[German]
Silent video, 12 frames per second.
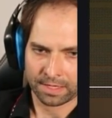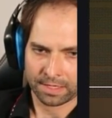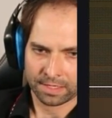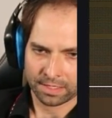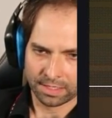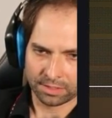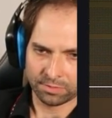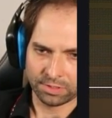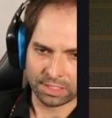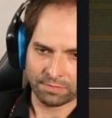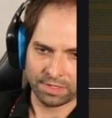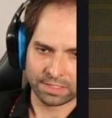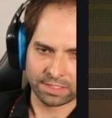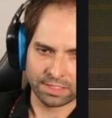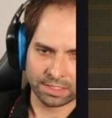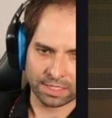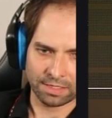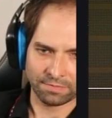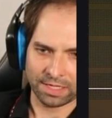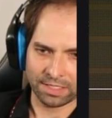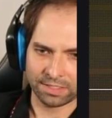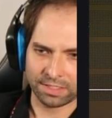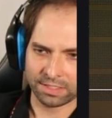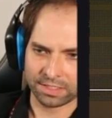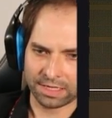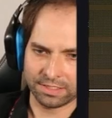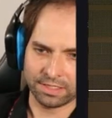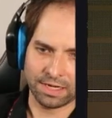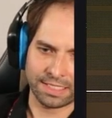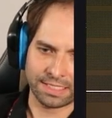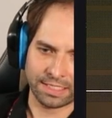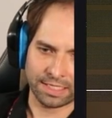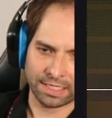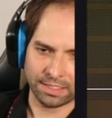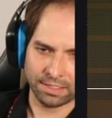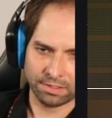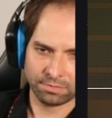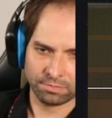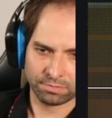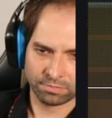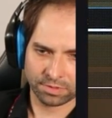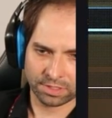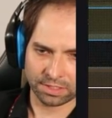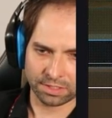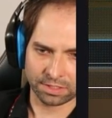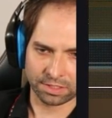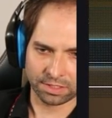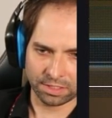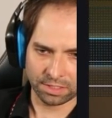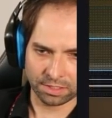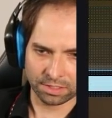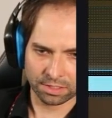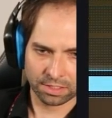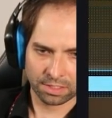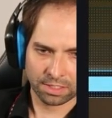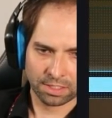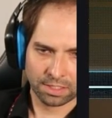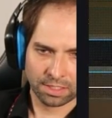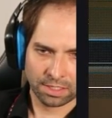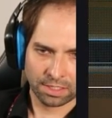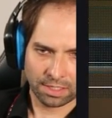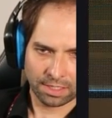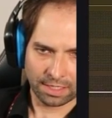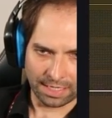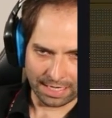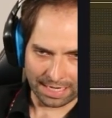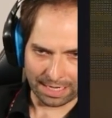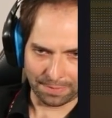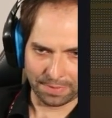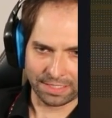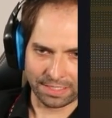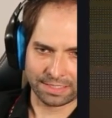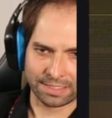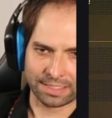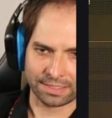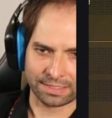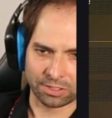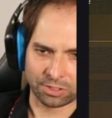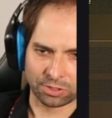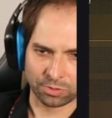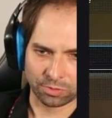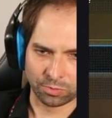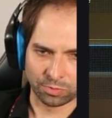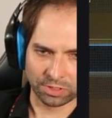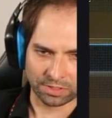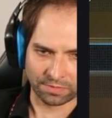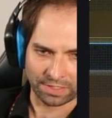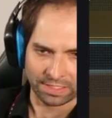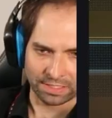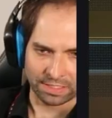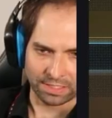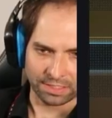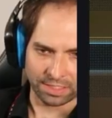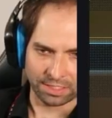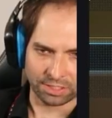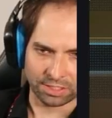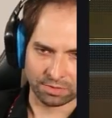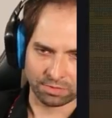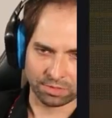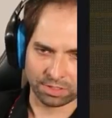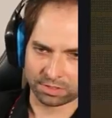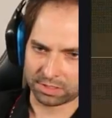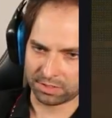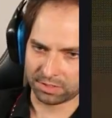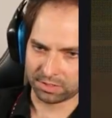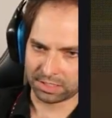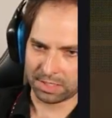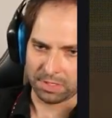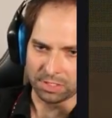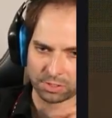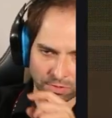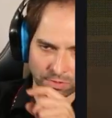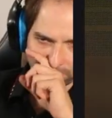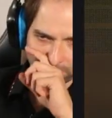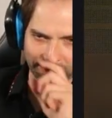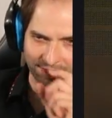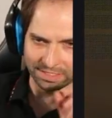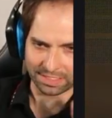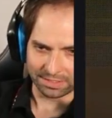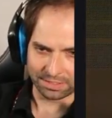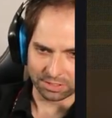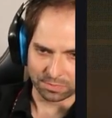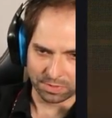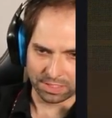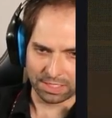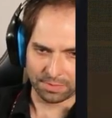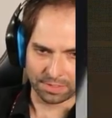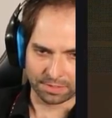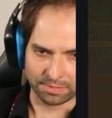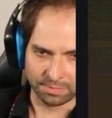Natürlich haben wir jetzt hier kein wahnsinniges Anti-Aliasing an. Das ist richtig. Aber das sind schon gute Qualitätseinstellungen. Also da kann man schon fantastisch mitarbeiten.